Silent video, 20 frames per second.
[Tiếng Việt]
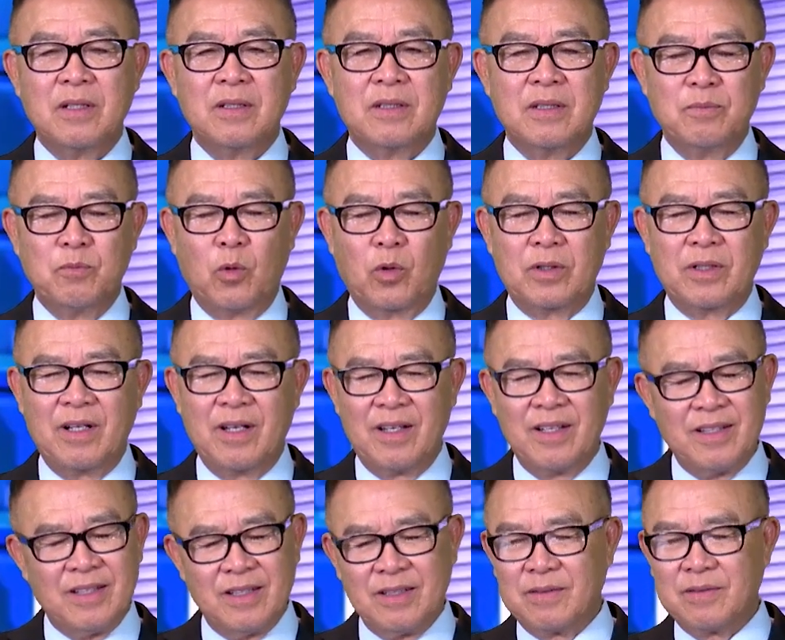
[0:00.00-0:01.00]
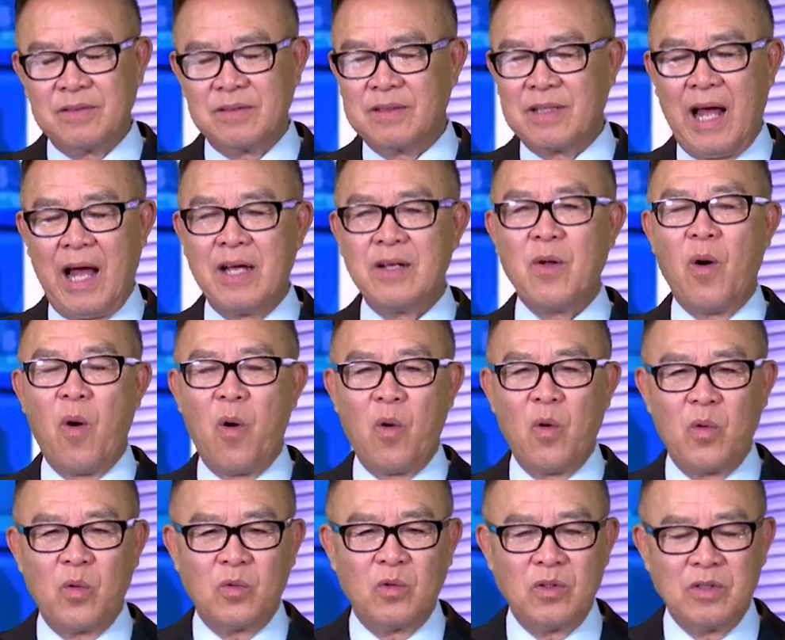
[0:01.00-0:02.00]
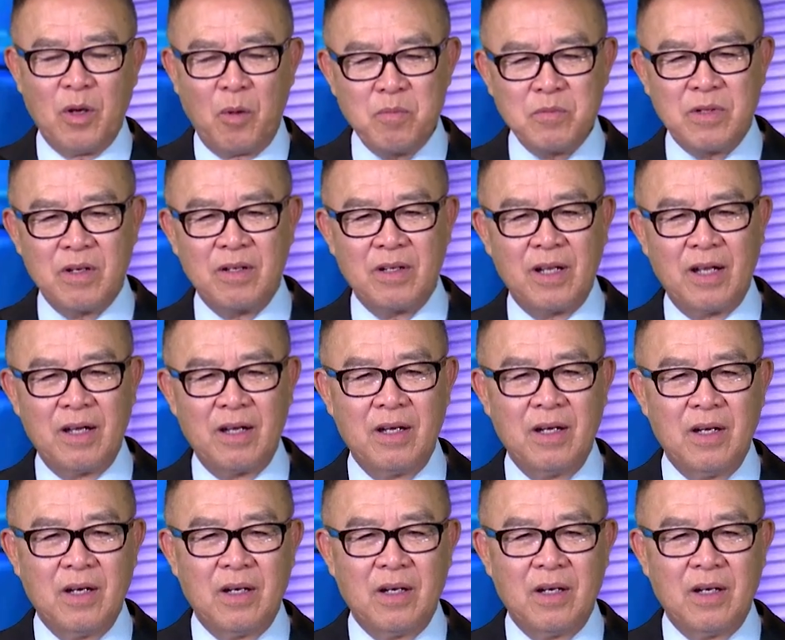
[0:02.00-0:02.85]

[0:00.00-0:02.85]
cái một cái thái độ nó giống như là